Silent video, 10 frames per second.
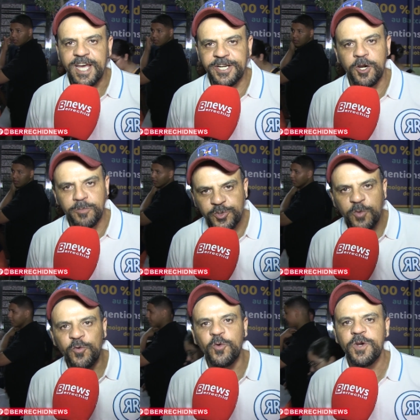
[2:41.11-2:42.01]
انهم
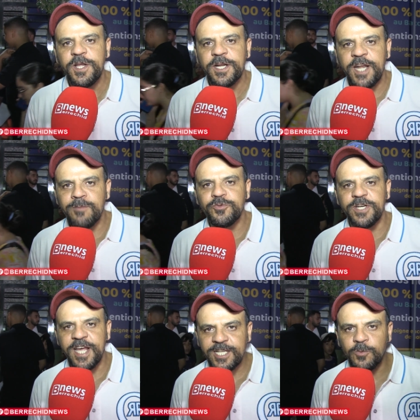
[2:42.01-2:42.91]
يشوفوا الحمد
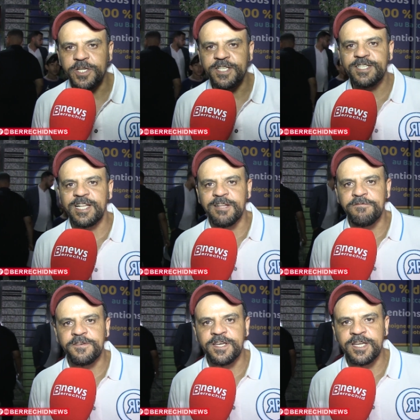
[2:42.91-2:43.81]
لله هاد الوليدات اللي
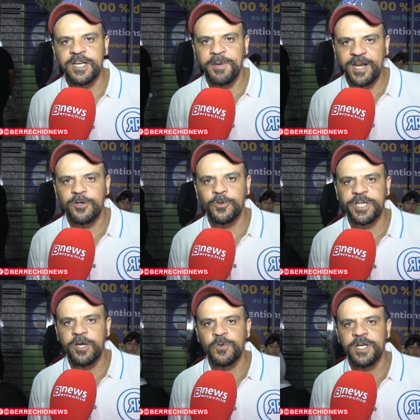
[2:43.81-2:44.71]
في
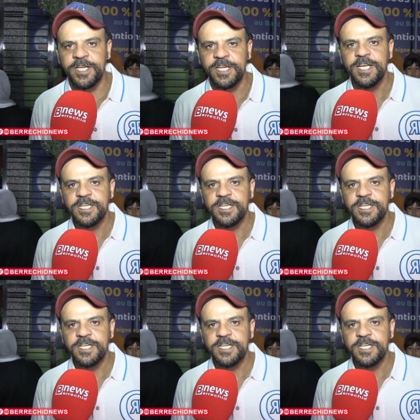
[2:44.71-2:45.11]
البكالوريا واللي